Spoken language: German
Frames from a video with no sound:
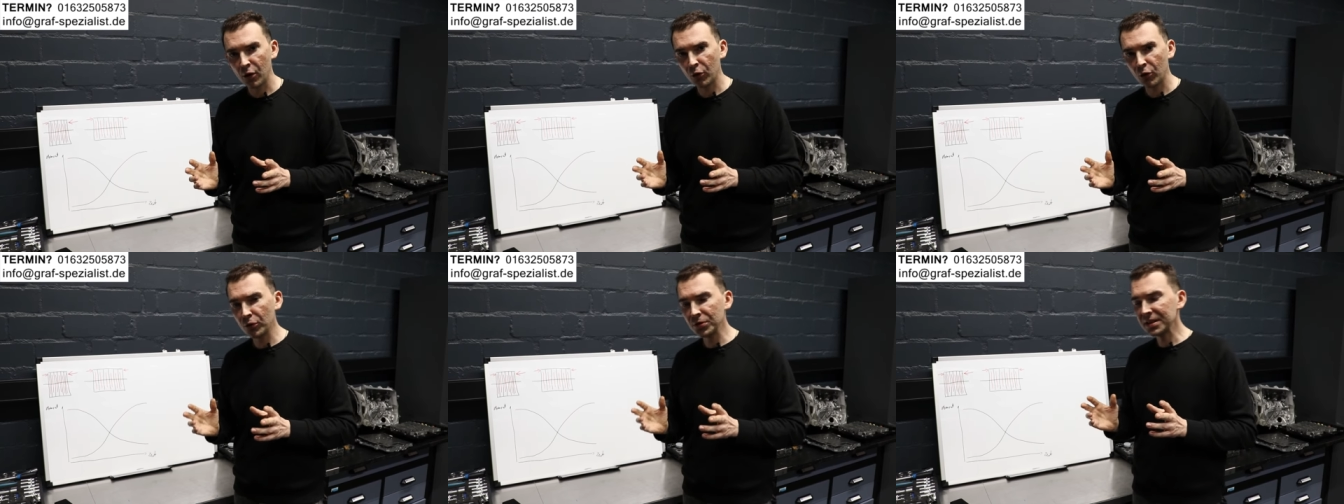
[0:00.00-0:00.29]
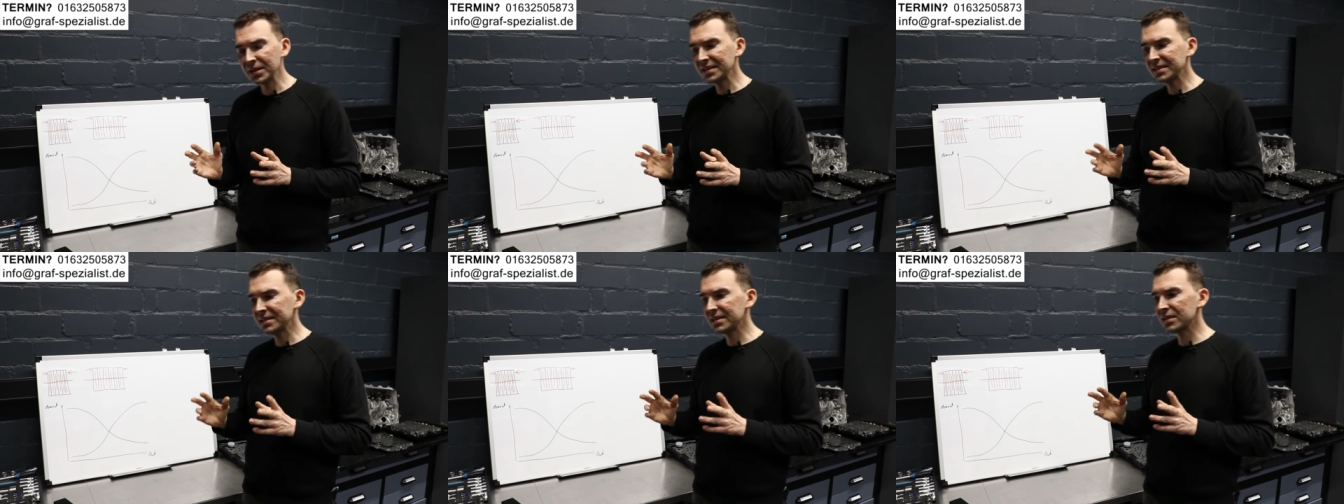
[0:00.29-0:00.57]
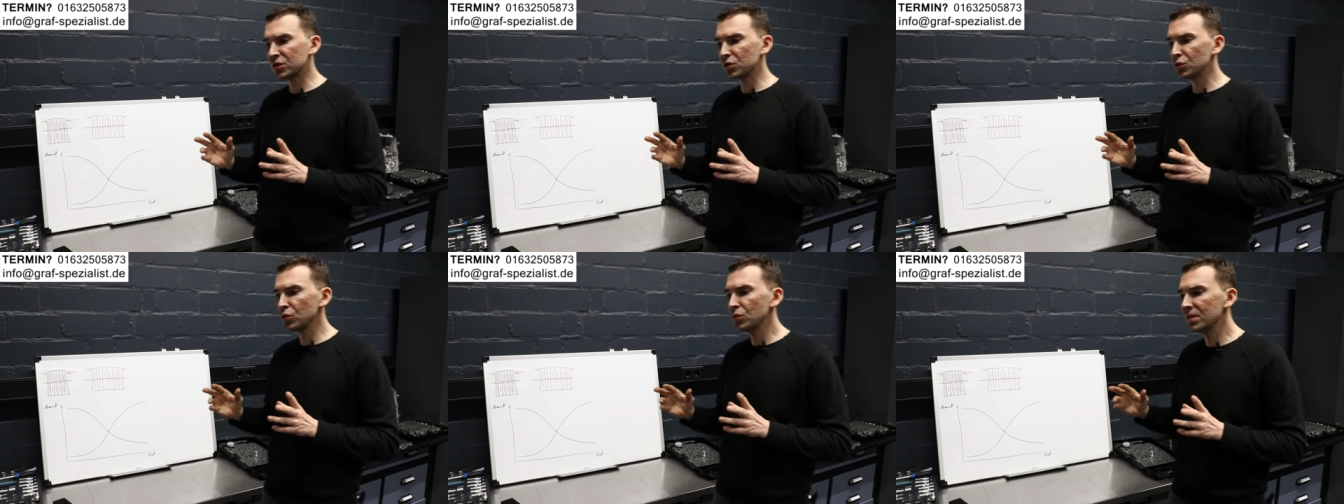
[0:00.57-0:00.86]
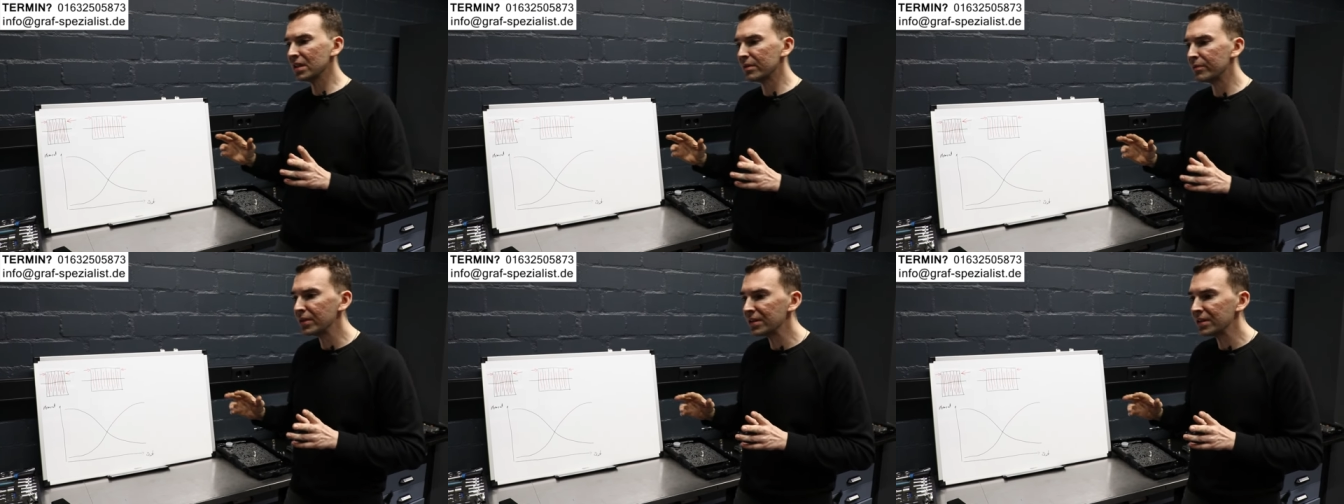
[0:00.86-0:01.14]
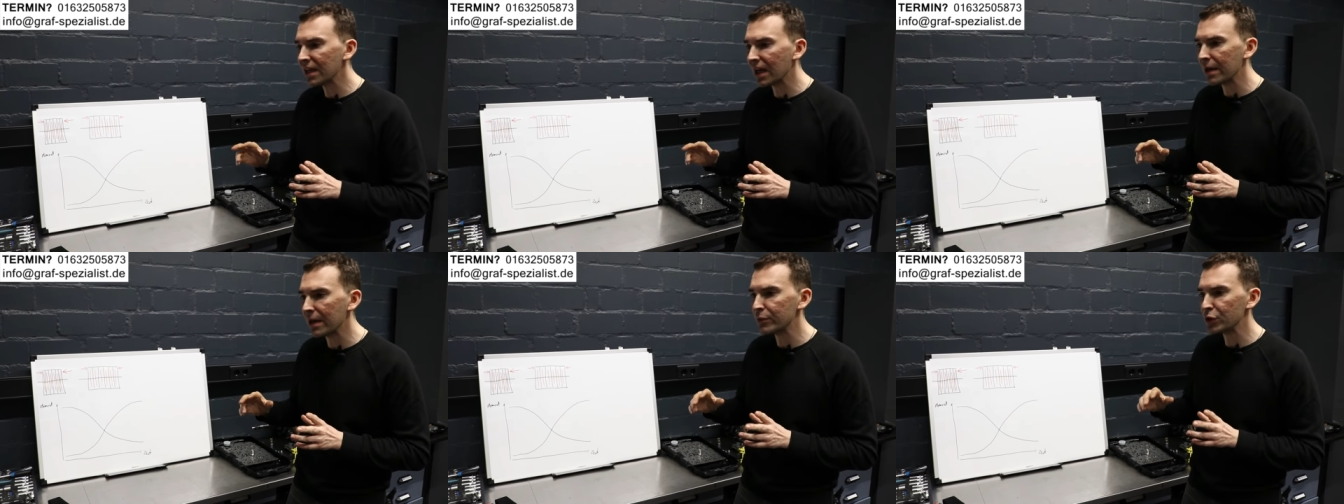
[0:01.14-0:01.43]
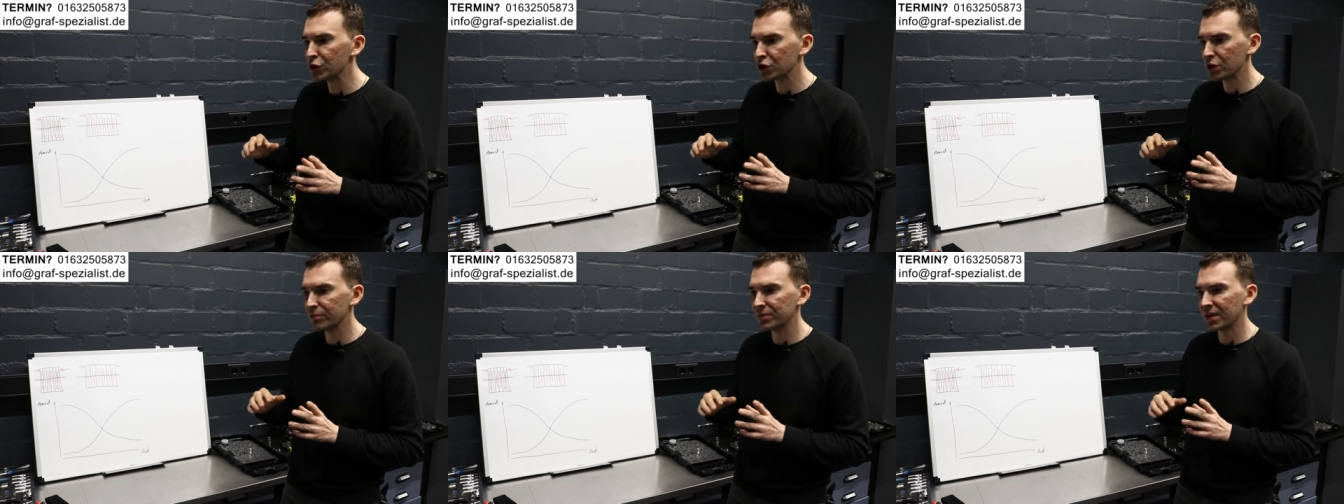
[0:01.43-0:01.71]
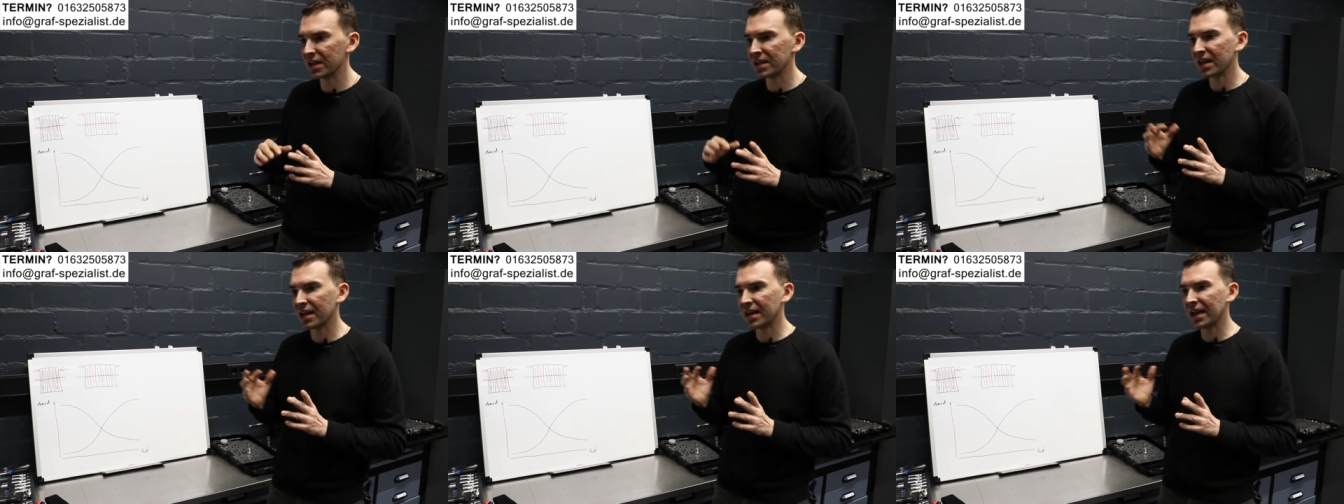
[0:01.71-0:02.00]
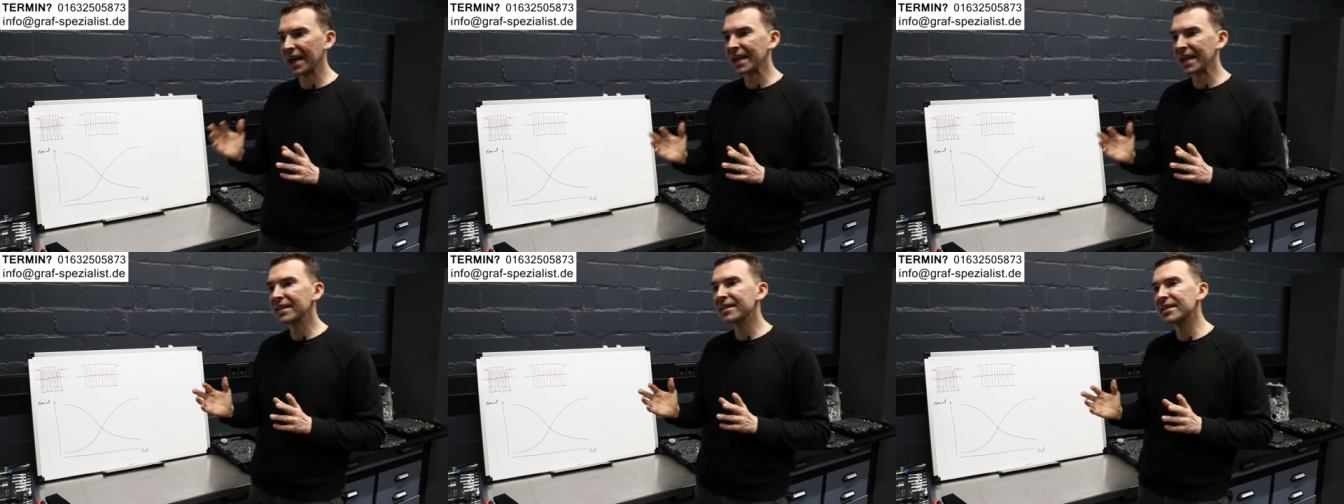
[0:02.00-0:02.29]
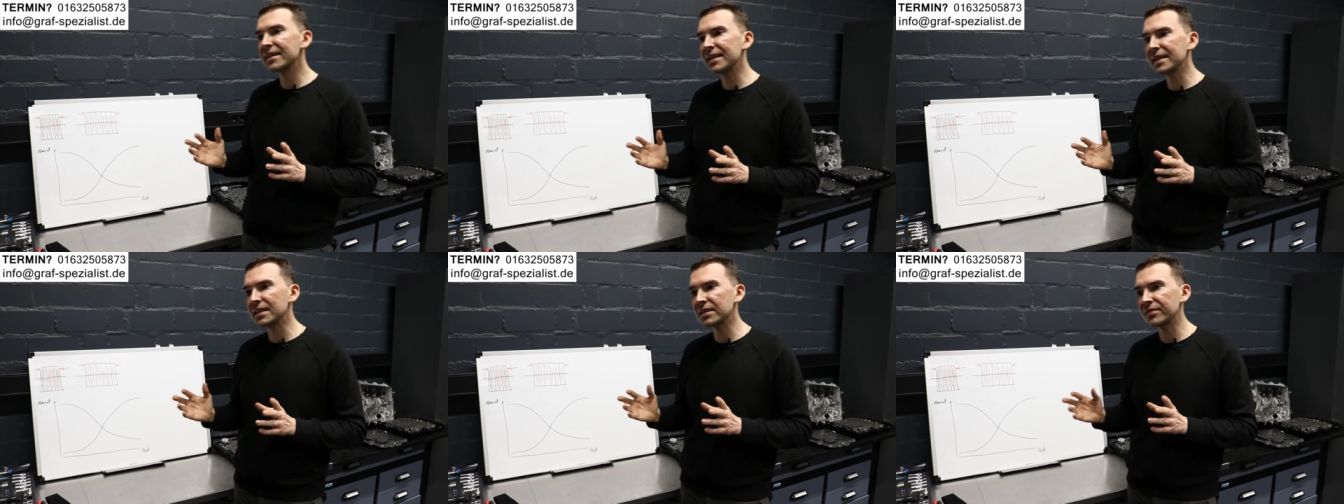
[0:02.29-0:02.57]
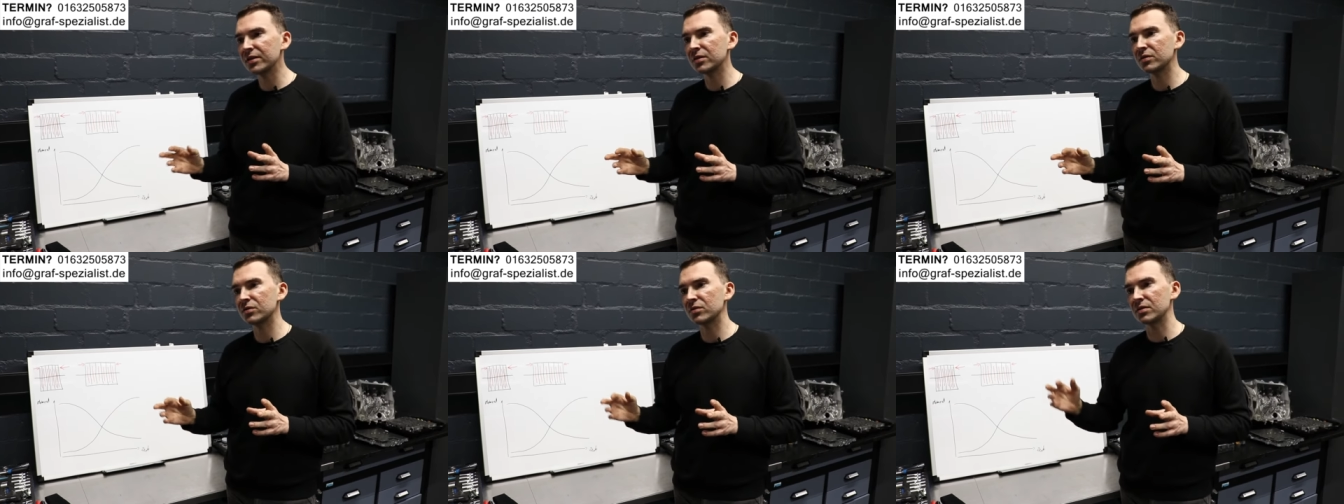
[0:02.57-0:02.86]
Und es ist so, damit ein bestimmter Gang eingelegt wird,